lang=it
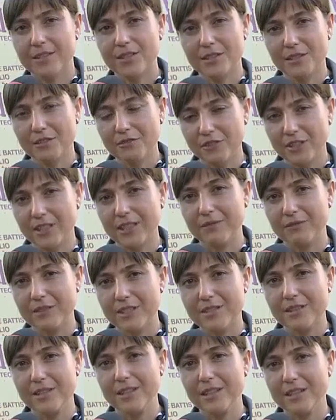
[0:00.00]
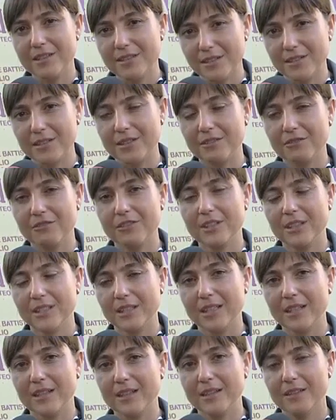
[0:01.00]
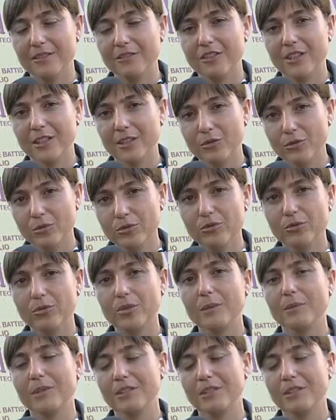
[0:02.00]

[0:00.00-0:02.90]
significa investire, significa fare cultura,